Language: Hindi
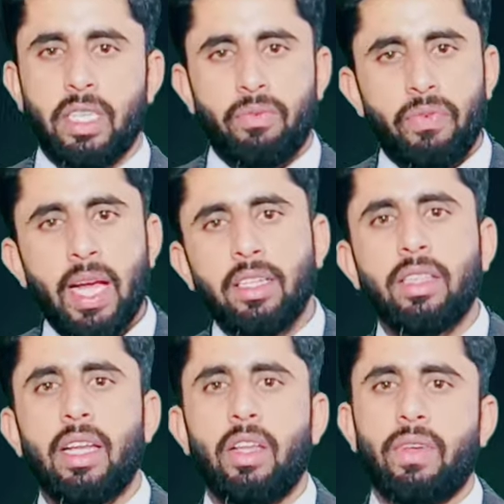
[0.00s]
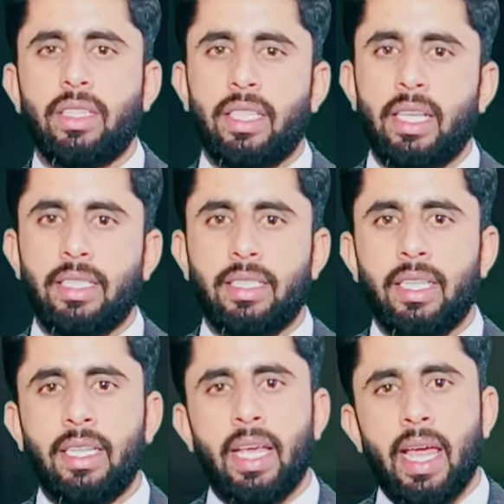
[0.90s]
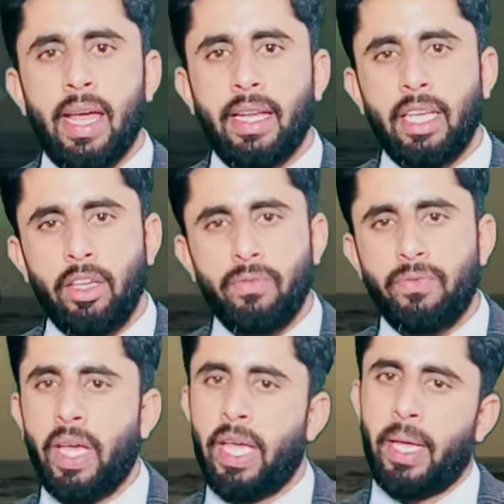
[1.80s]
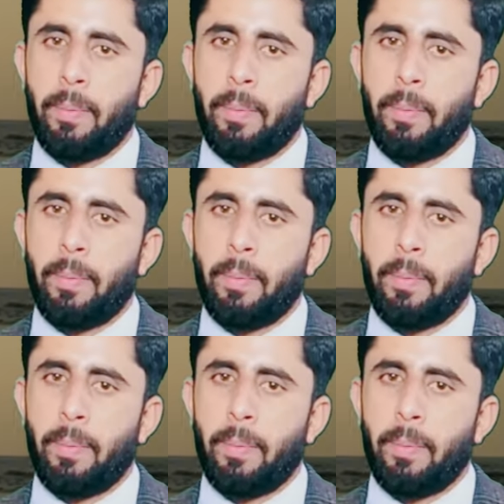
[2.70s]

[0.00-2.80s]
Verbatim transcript: विच अफेक्ट द लिविंग थिंग्स इन एनी वे